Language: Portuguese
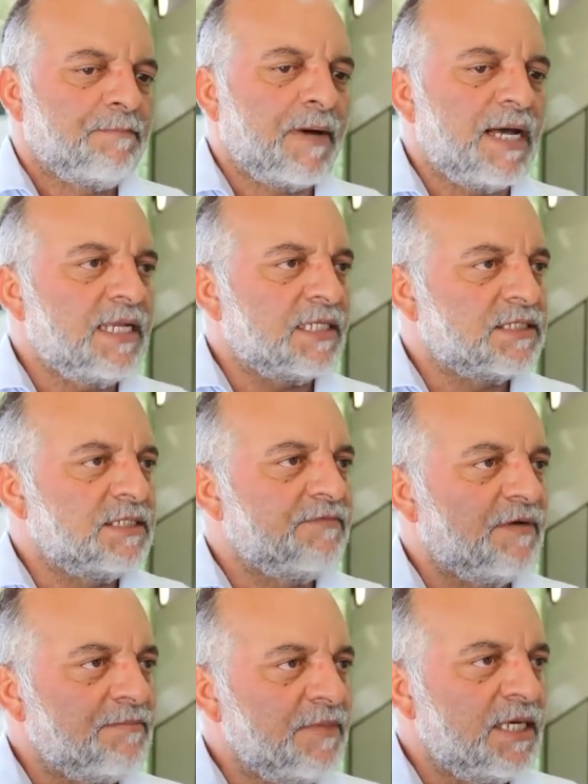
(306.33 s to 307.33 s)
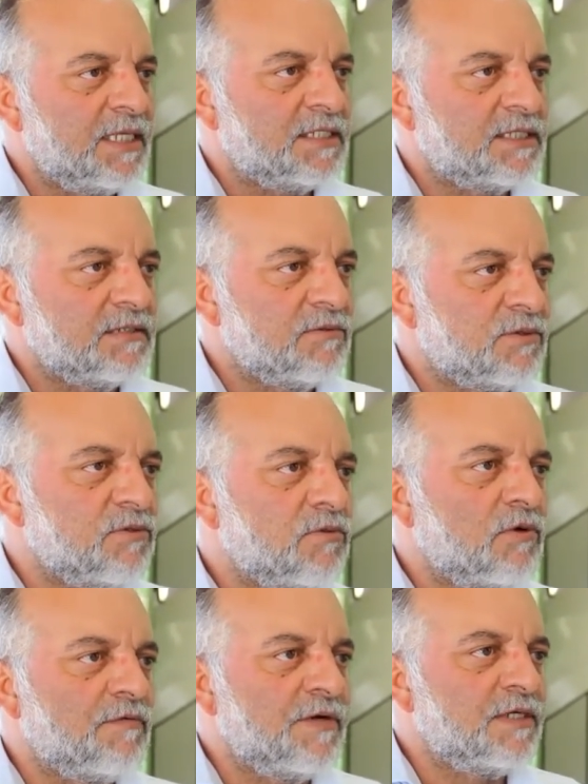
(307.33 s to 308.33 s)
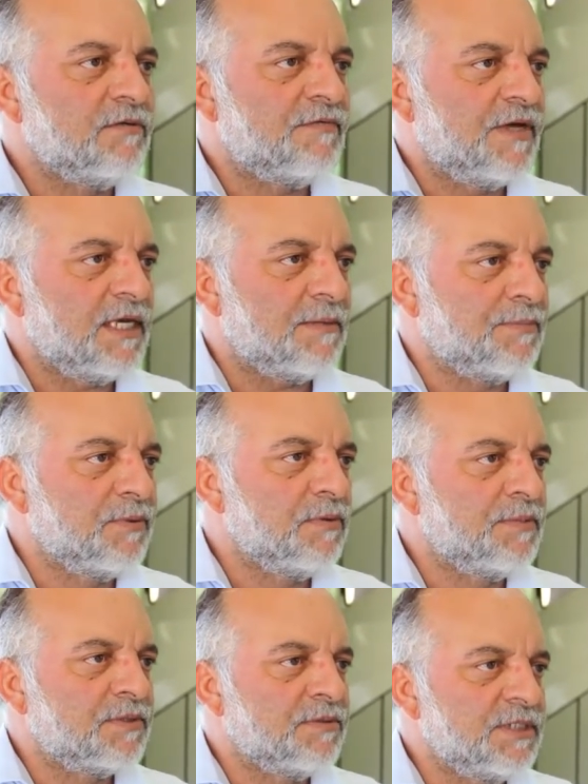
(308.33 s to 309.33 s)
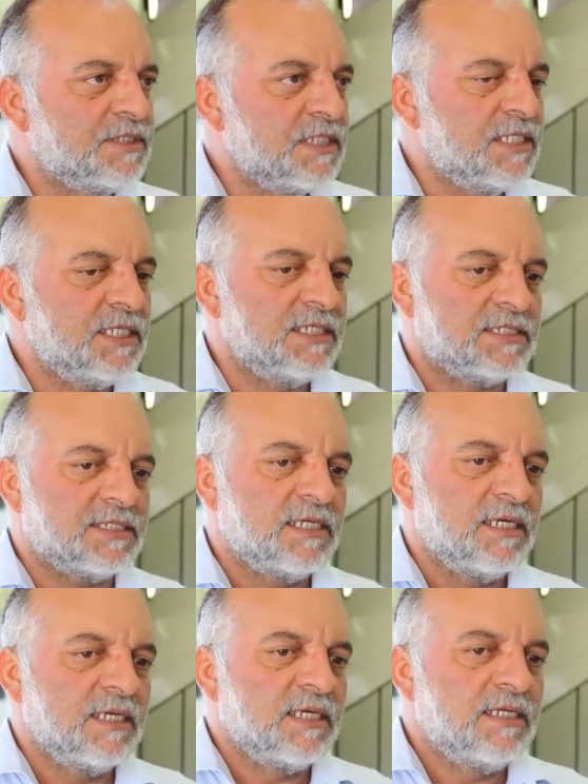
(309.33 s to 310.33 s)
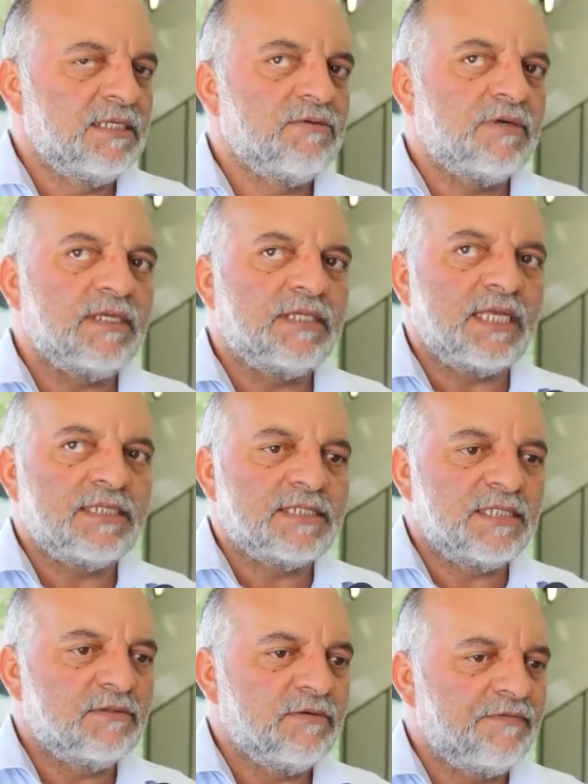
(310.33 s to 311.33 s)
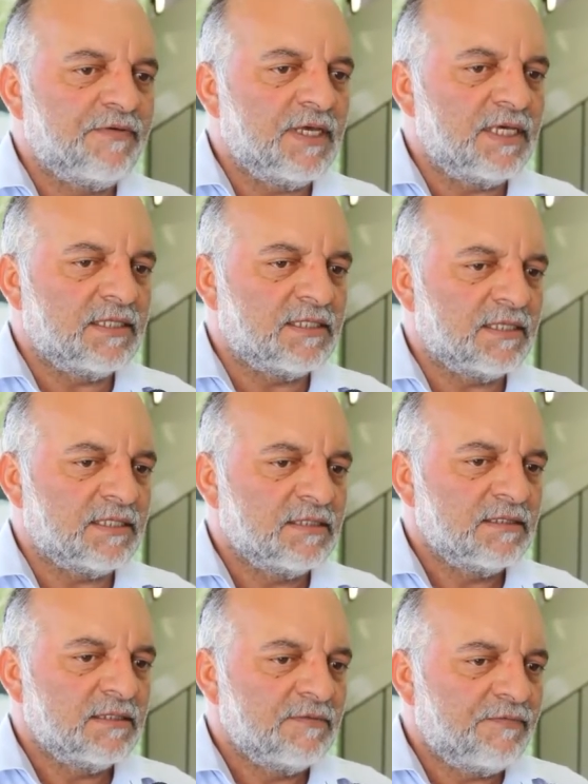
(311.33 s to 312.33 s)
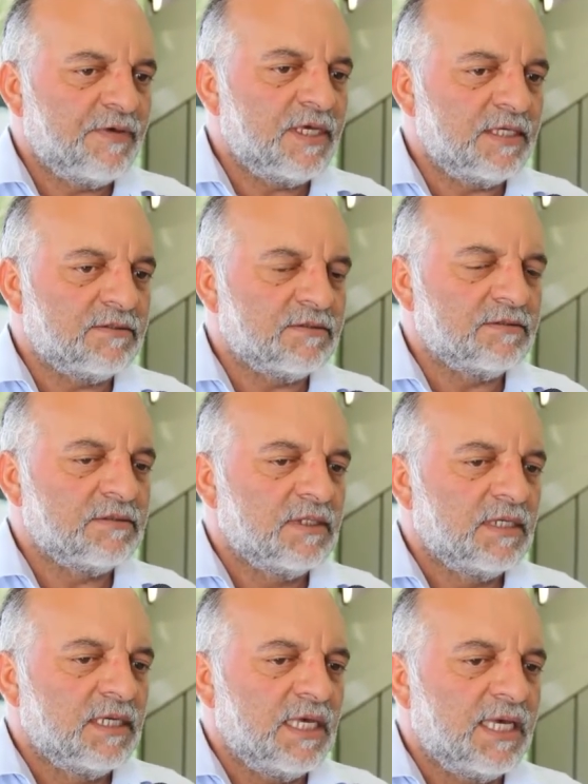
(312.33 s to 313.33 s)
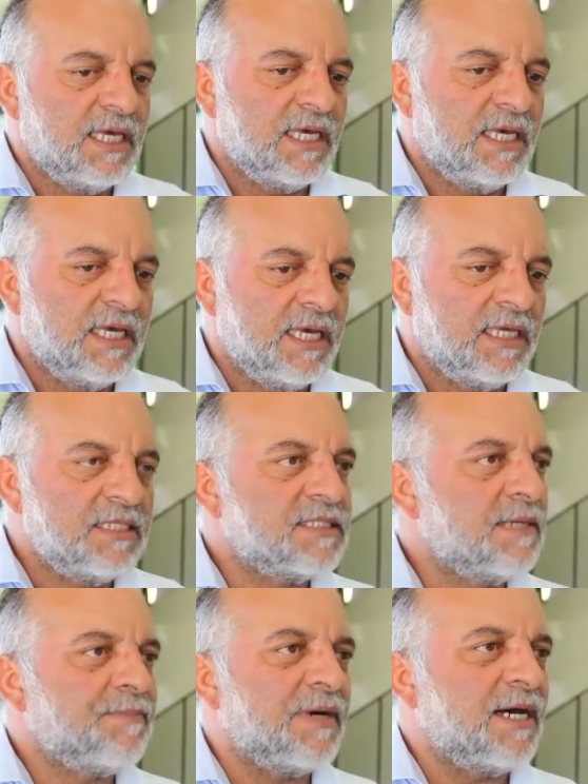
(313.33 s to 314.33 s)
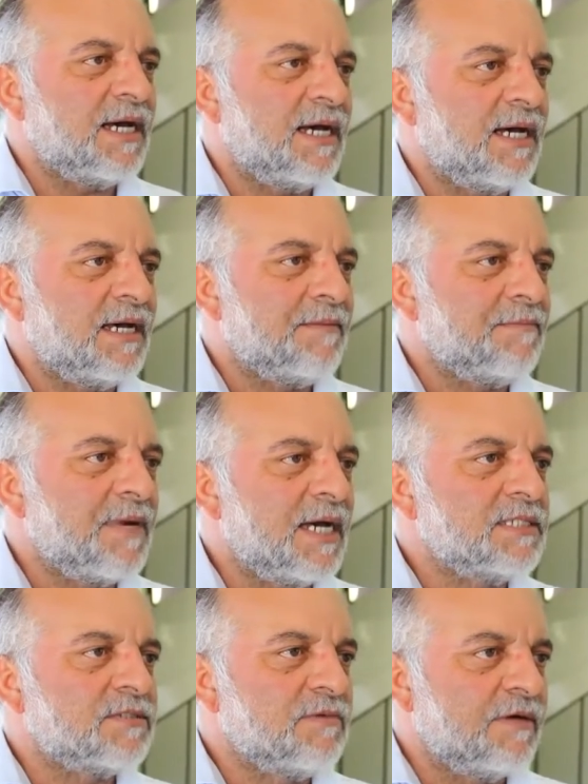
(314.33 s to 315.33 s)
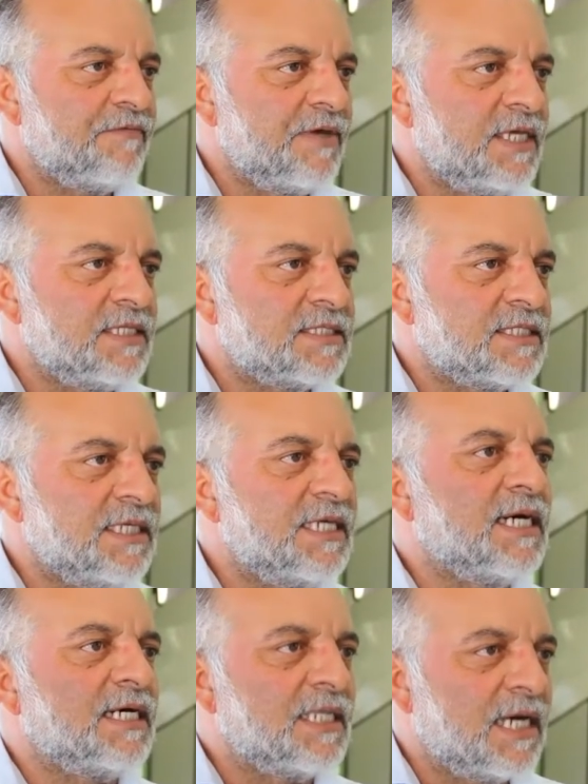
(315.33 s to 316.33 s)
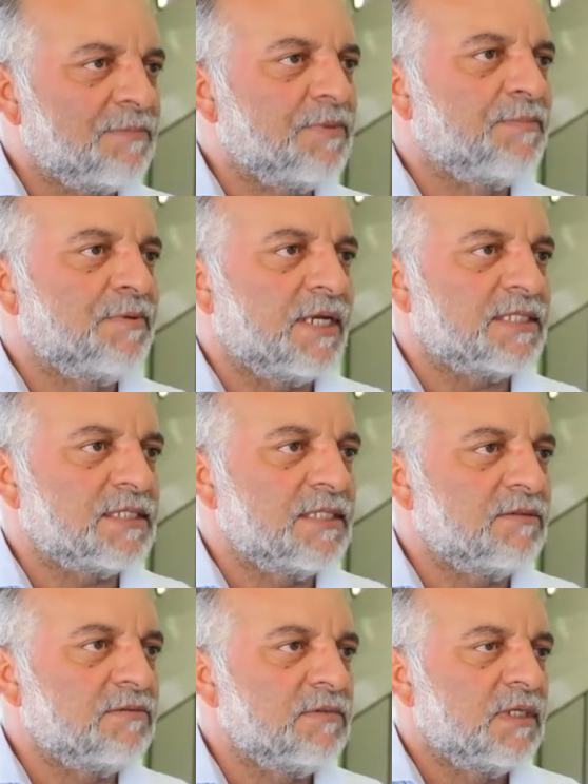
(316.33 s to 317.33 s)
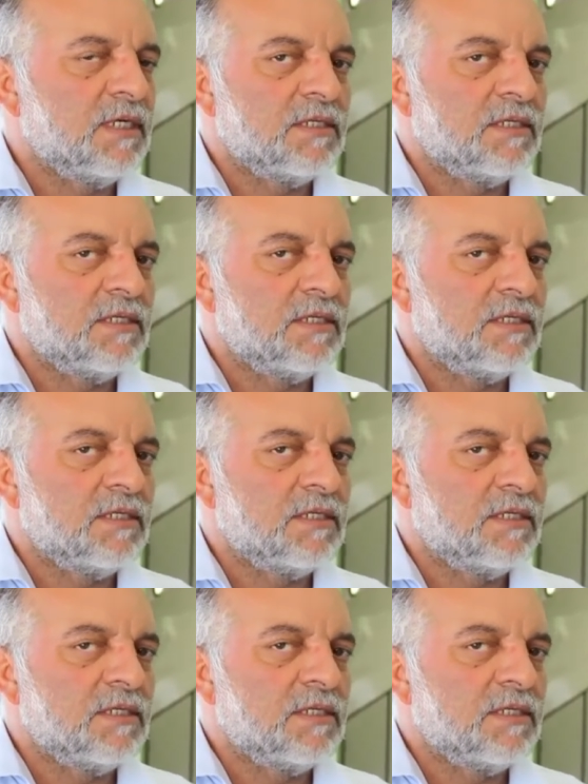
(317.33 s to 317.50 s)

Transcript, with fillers: Paliativamente, o que o governo vem a público e diz e o que tem sido feita feito. É, isso é para, mais uma vez, enganar a população.